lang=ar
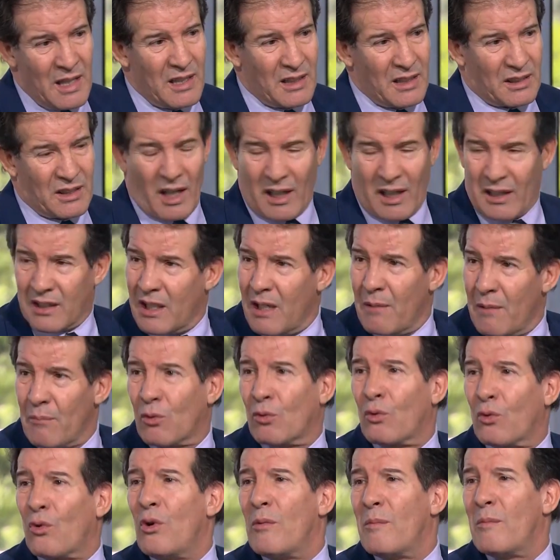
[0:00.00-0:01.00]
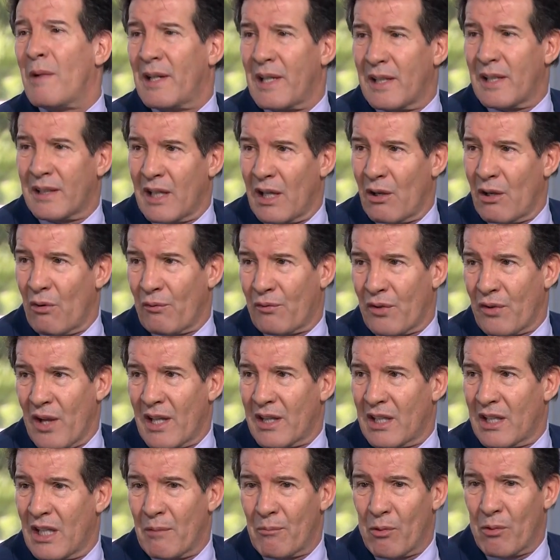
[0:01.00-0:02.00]
تقديم كل ما لديهم في
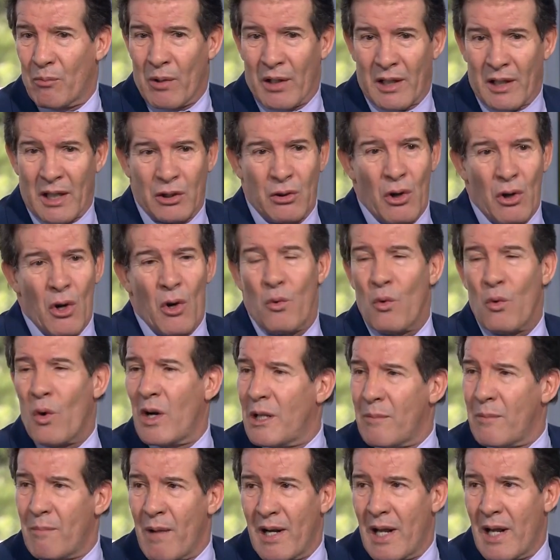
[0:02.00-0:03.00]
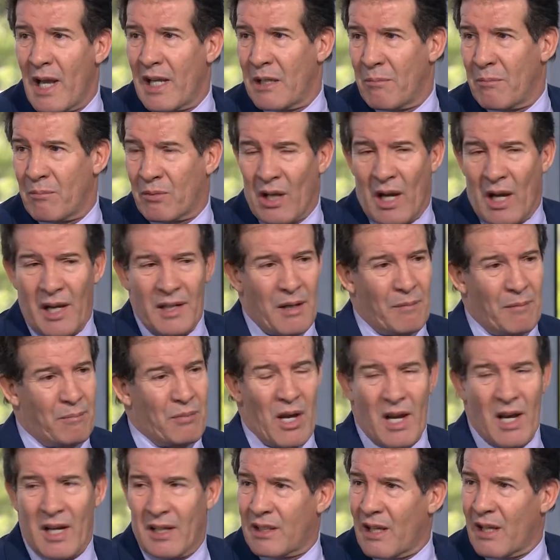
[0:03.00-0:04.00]
هذه المباراة ولما لا إمتعنا
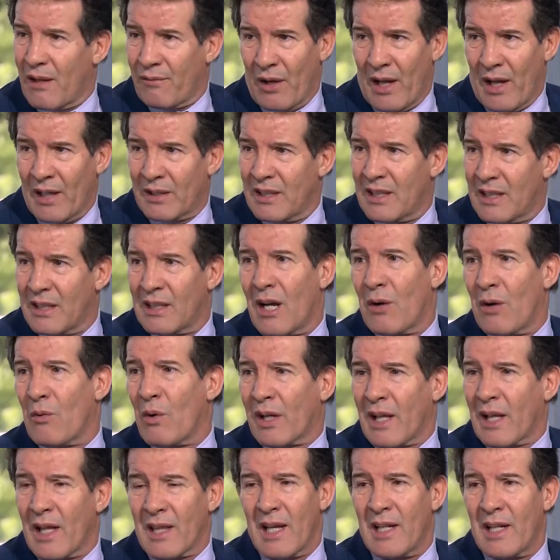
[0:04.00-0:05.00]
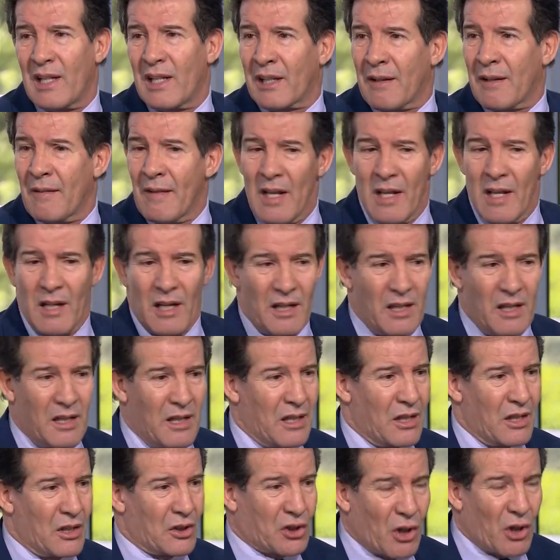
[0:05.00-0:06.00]
بأهداف عديدة وكذلك
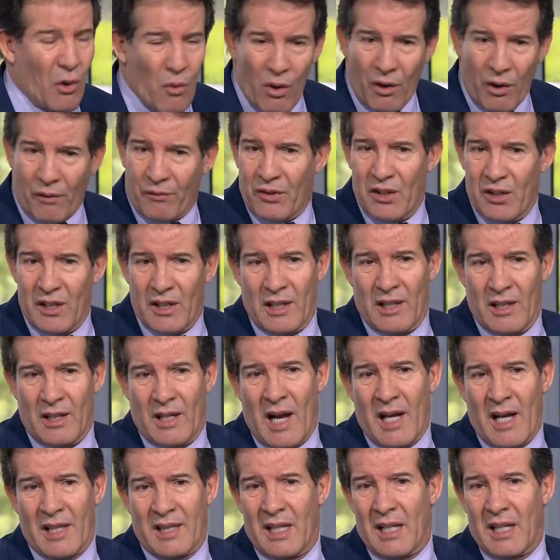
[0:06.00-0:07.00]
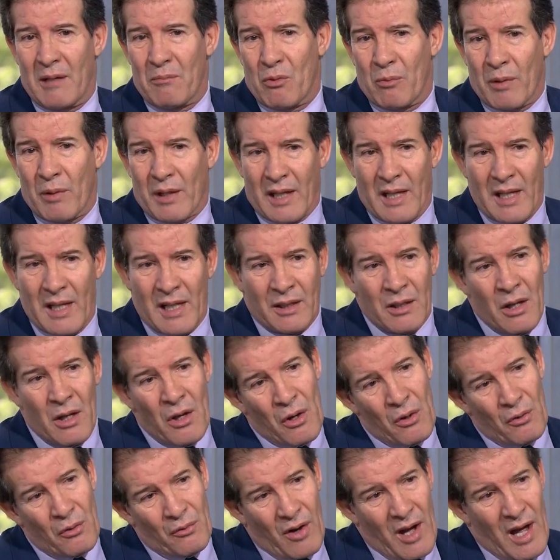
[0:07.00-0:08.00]
آه، شوق في آه، هذه المباريات
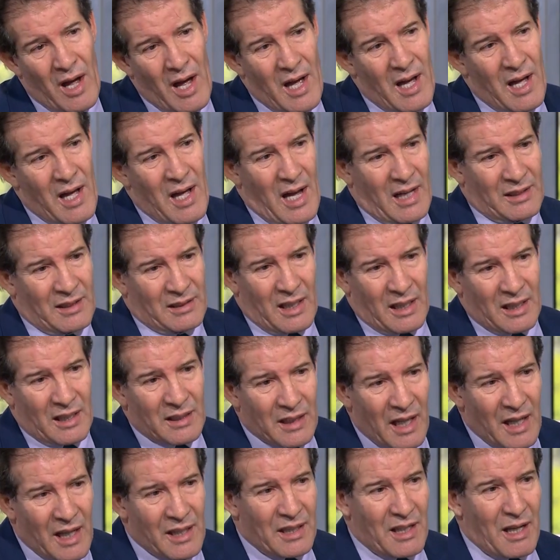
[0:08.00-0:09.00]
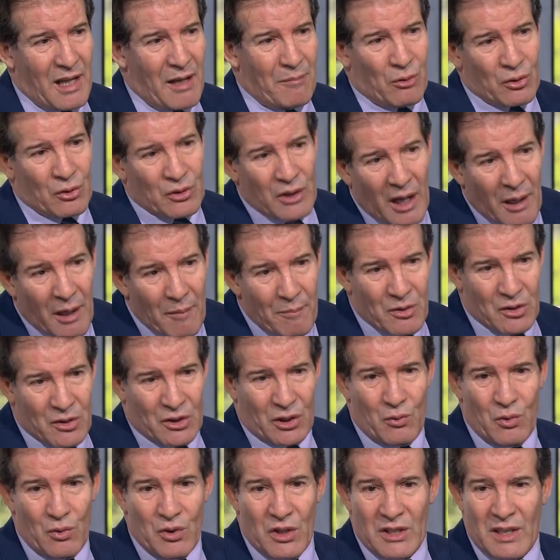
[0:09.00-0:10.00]
فأعتقد أن منتخب مصر
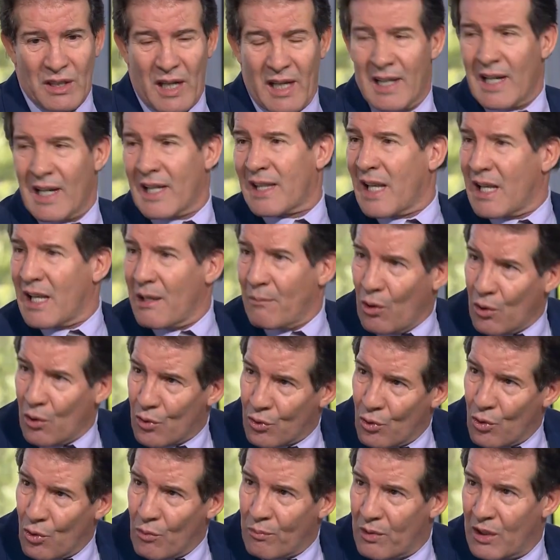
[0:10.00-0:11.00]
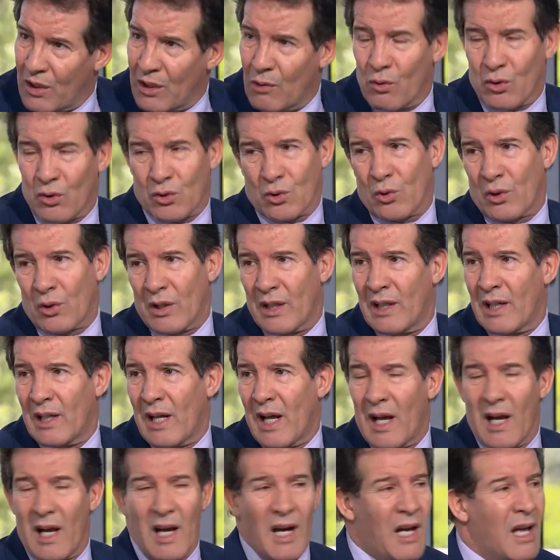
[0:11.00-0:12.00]
والجزائر لديهم حظوظ للوصول
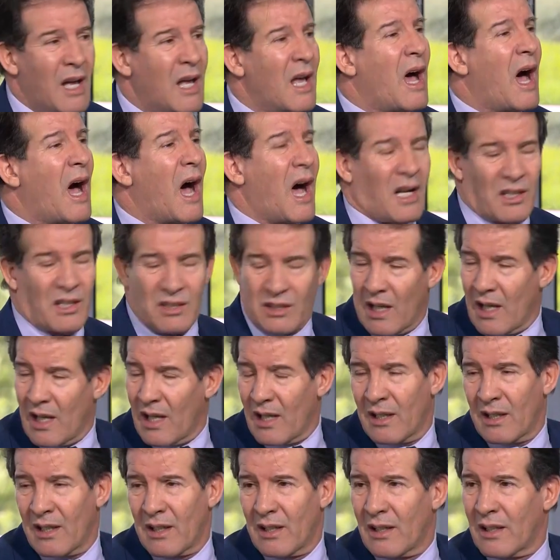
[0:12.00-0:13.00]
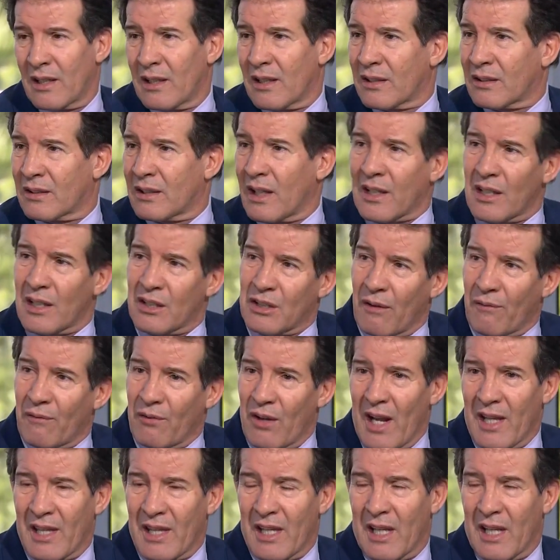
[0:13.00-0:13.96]
إلى أقصى آه، درجة في هذه